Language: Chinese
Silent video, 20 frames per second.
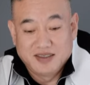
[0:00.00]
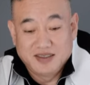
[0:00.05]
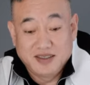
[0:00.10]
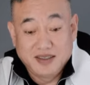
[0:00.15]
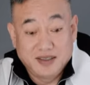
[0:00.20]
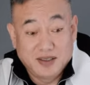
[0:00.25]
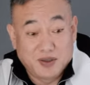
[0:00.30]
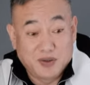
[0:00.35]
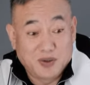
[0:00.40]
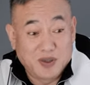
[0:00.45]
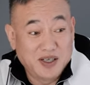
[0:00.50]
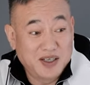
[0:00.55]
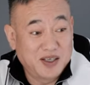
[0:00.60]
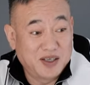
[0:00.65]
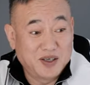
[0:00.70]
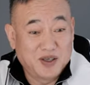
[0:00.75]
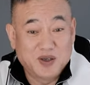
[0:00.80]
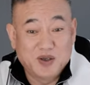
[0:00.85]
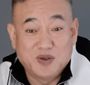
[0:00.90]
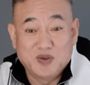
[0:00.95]
这个回来
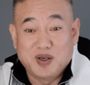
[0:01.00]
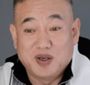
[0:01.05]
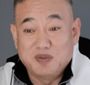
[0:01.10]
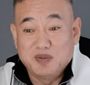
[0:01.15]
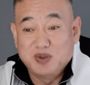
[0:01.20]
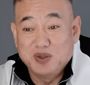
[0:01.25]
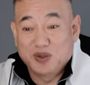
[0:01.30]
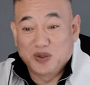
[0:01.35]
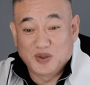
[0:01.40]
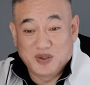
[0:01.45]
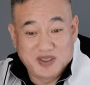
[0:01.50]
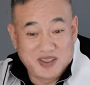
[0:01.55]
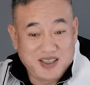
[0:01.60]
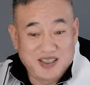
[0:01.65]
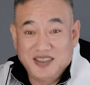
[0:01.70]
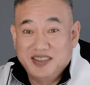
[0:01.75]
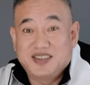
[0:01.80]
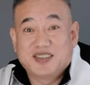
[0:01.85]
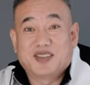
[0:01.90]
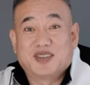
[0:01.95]
以后，我们就
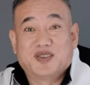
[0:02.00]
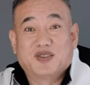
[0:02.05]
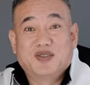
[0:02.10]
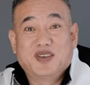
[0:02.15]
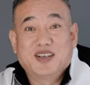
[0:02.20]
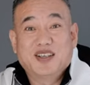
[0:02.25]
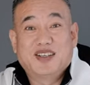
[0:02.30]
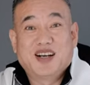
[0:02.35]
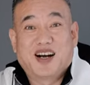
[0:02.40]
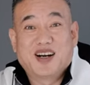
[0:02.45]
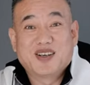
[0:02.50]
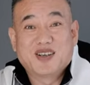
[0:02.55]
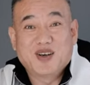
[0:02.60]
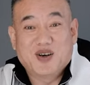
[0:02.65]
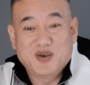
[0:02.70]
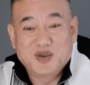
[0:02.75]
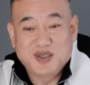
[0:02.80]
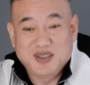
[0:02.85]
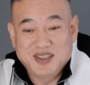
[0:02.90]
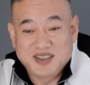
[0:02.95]
真是非常
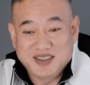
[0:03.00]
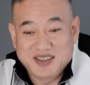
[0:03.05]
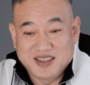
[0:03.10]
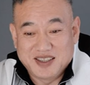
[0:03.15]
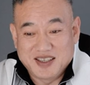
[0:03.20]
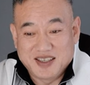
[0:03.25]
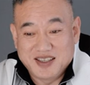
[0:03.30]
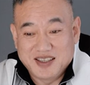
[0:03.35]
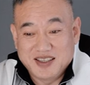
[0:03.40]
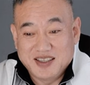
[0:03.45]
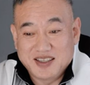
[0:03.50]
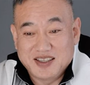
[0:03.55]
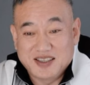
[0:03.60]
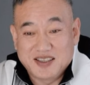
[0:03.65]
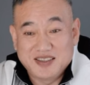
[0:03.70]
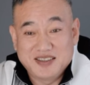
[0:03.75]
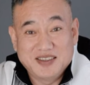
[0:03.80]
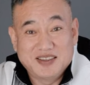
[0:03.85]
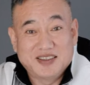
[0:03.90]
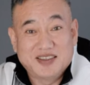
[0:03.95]
高兴啊！
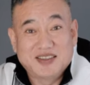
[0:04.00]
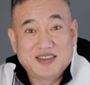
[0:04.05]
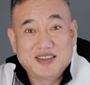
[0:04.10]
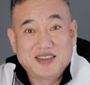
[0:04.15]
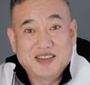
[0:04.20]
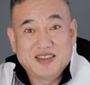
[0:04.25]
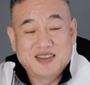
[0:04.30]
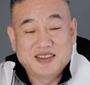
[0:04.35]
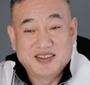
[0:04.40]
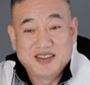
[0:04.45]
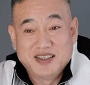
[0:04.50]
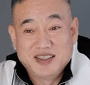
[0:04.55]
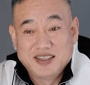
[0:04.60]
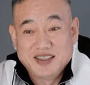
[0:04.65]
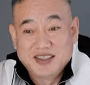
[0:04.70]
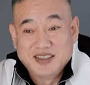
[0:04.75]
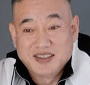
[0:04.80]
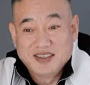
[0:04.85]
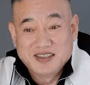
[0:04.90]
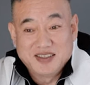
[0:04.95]
啊，这是真是，
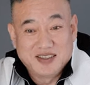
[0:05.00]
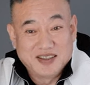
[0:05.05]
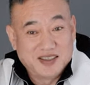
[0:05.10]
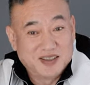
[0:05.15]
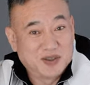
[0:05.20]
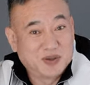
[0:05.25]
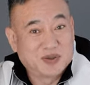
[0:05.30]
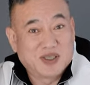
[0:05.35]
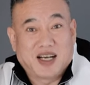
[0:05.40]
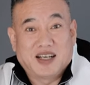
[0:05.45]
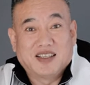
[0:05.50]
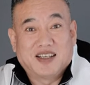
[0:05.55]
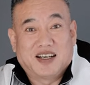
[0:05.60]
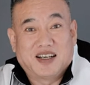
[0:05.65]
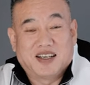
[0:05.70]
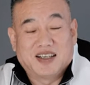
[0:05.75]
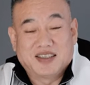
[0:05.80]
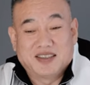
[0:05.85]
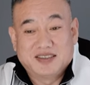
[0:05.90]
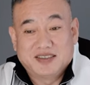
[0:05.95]
呃，中大奖
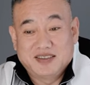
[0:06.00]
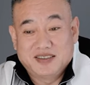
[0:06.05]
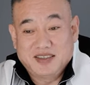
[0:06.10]
了。